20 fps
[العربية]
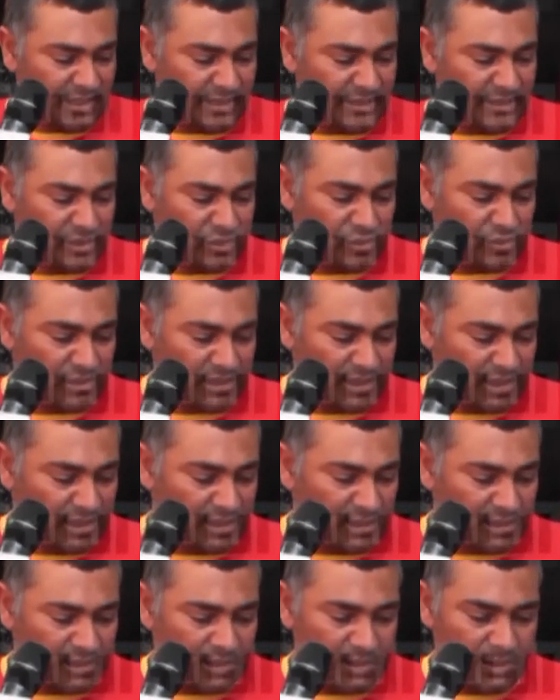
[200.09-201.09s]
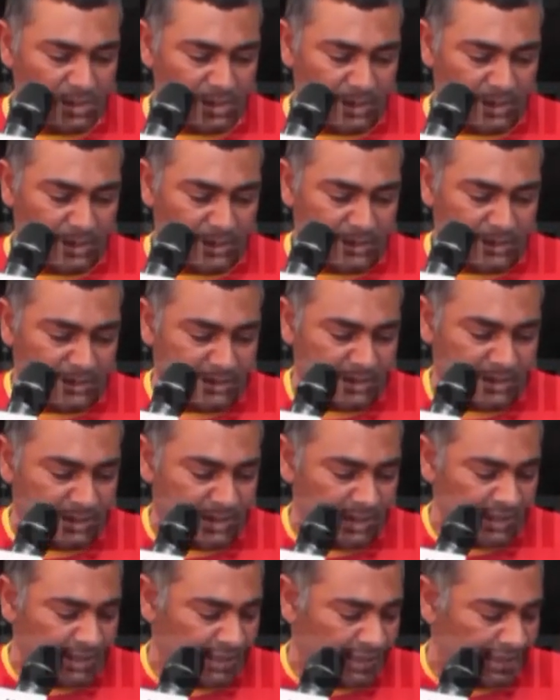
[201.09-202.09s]
راني شويه
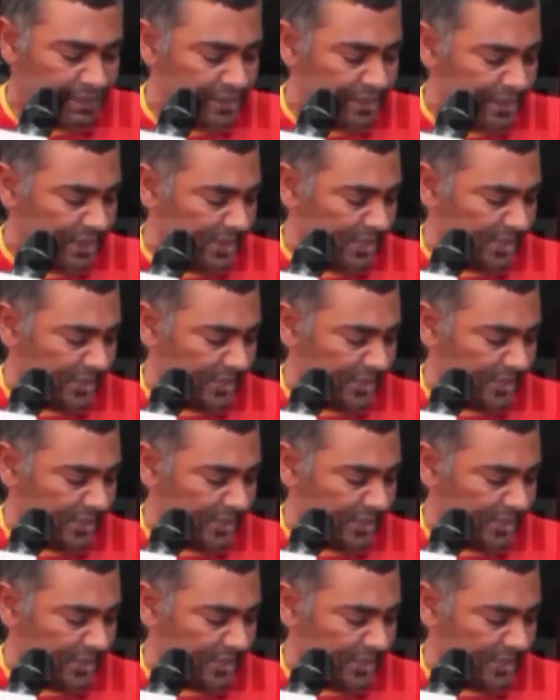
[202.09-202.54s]
اليديه